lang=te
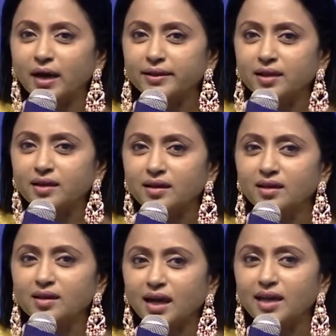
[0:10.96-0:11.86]
ఫాదర్ అని
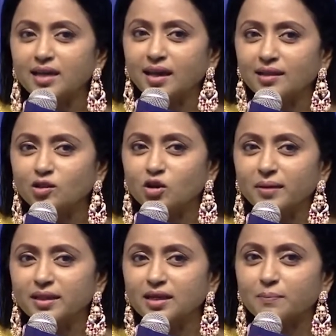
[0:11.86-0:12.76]
కానీ
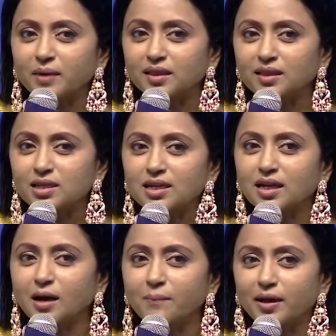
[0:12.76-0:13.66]
ఎంతోమందికి
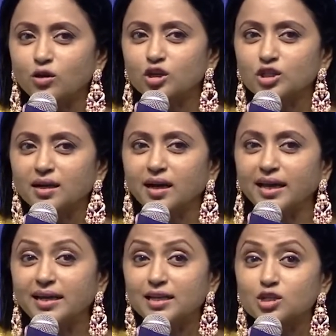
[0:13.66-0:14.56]
ప్రత్యక్షంగా పరోక్షంగా
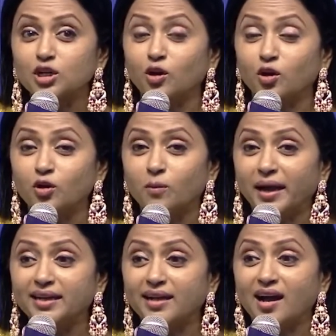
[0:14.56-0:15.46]
ఇండస్ట్రీలోనూ
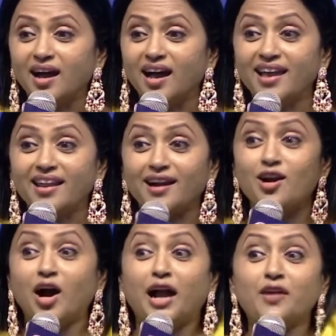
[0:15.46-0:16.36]
బయట ఆయన
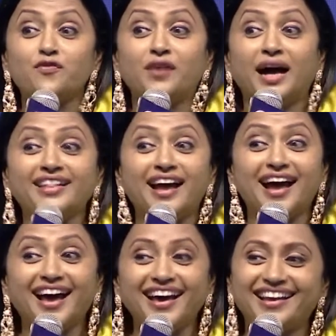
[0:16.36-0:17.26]
గాడ్
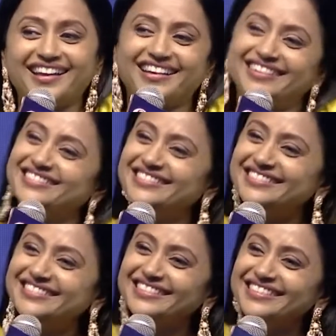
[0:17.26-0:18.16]
ఫాదర్
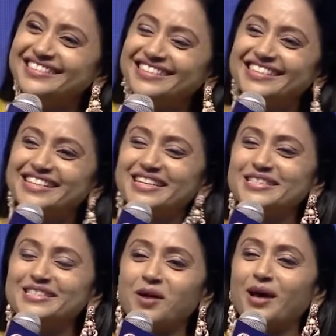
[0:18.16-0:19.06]

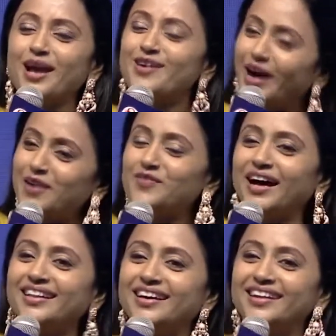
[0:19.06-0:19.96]
సో మన గాడ్
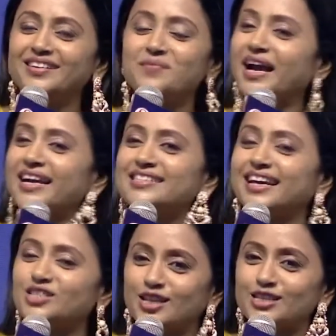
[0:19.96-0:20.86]
ఫాదర్ మెగాస్టార్
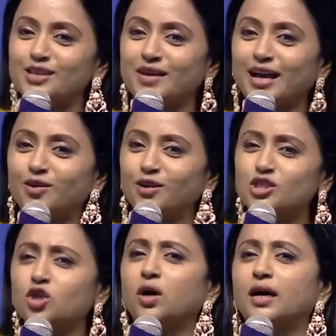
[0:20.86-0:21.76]
చిరంజీవి గారి గురించి
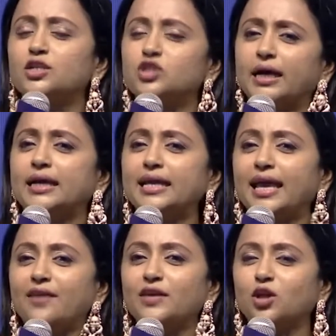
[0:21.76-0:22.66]
ఒక చక్కటి
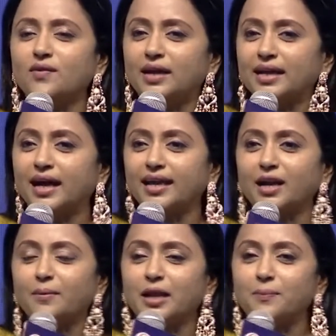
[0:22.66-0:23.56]
ఏవీతో ఇవాళ
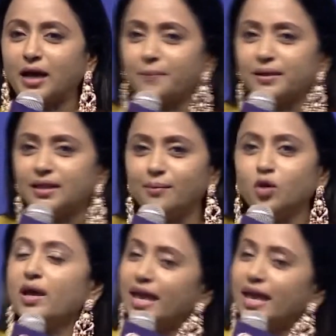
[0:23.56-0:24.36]
కార్యక్రమాన్ని ప్రారంభిద్దాము